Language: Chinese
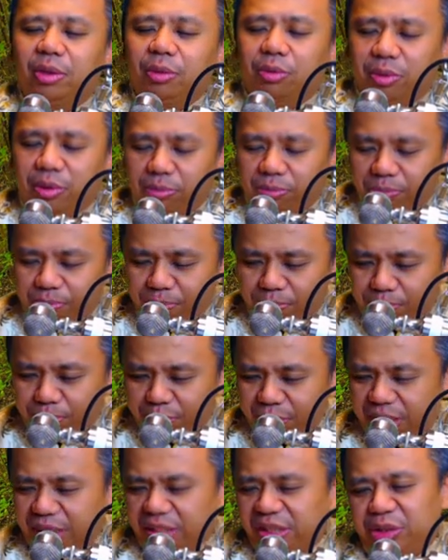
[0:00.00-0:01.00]
我
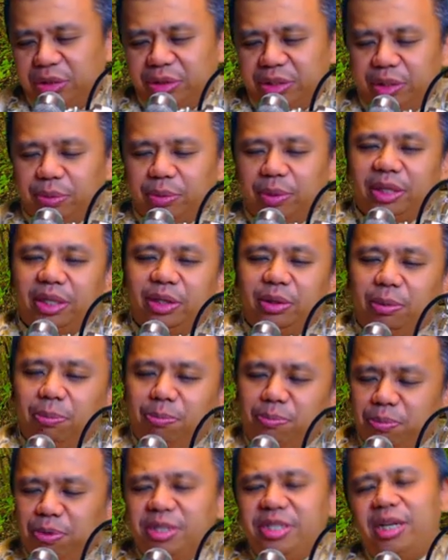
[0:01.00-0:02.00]
不想解决这个问题，我
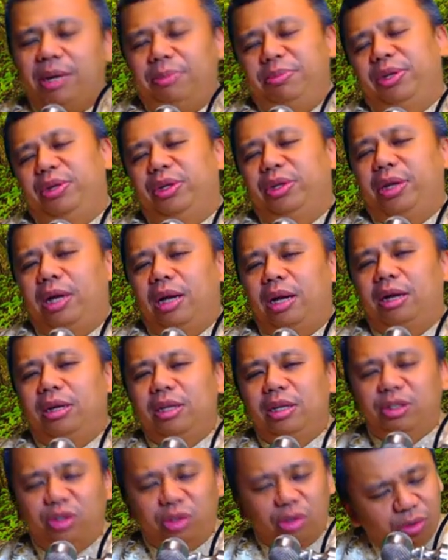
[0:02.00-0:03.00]
不想面对它，
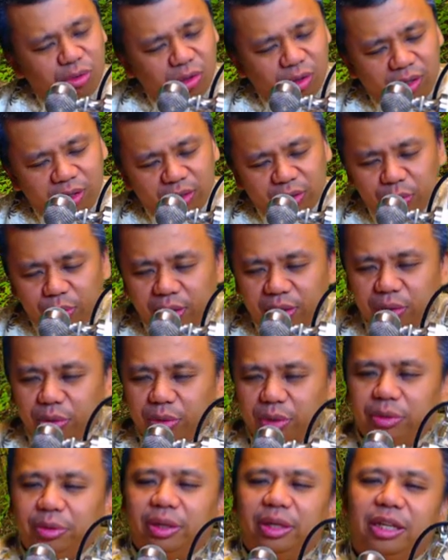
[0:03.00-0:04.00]
种种很多很
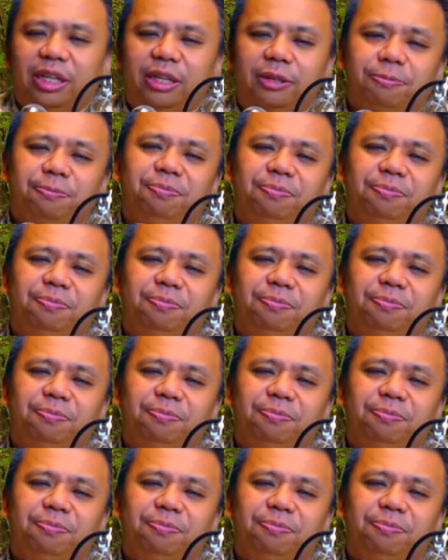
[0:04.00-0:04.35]
多的原因。